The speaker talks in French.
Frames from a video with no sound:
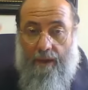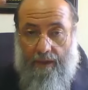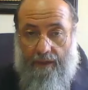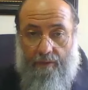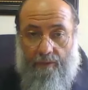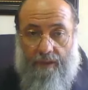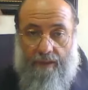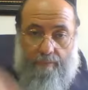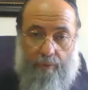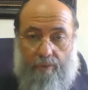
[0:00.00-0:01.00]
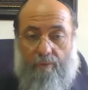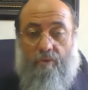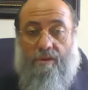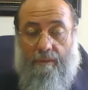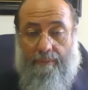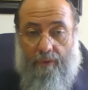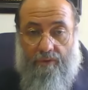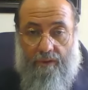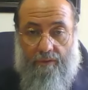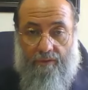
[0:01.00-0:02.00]
a dit une date pour tout le monde, ça s'appelle
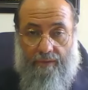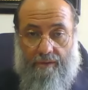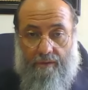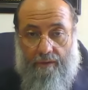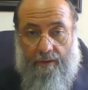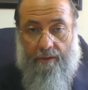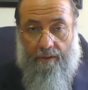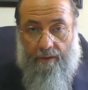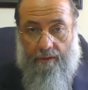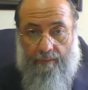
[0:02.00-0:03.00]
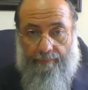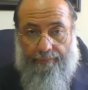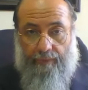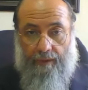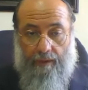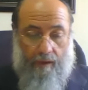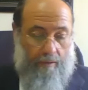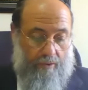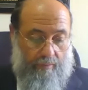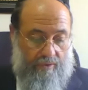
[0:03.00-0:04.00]
aussi un tofes. D'accord
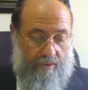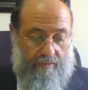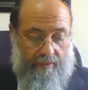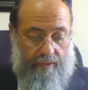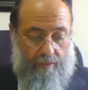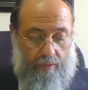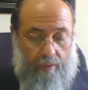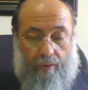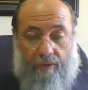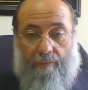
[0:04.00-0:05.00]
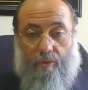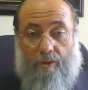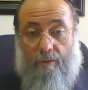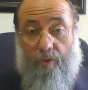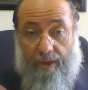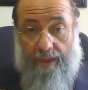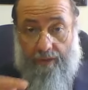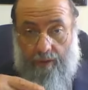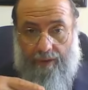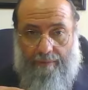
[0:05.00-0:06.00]
Alors, comment ça se fait que tu as besoin de me dire
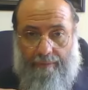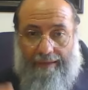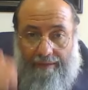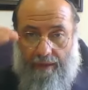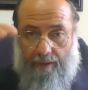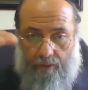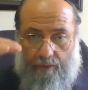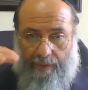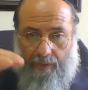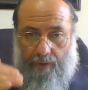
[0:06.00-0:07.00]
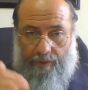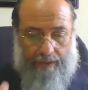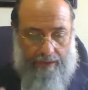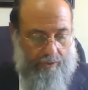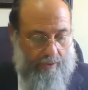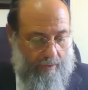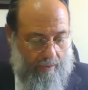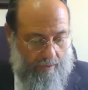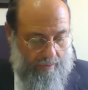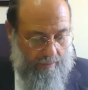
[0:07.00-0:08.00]
dans la braïta que je donne une date à
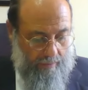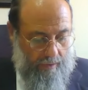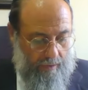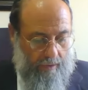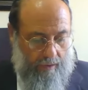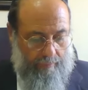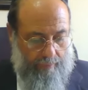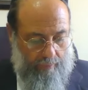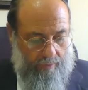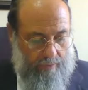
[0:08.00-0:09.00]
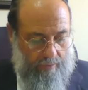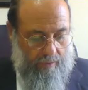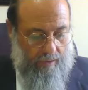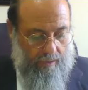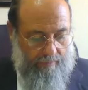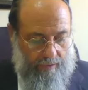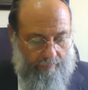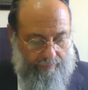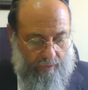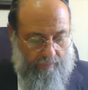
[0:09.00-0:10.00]
chacun Réponse
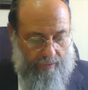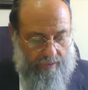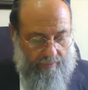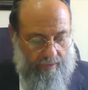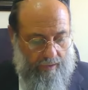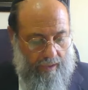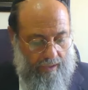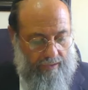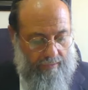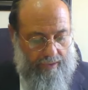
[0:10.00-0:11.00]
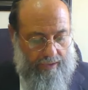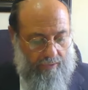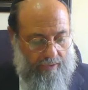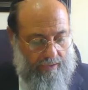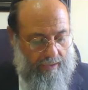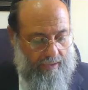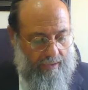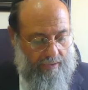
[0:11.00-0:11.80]
avec tofes avec Hanem, dans quel cas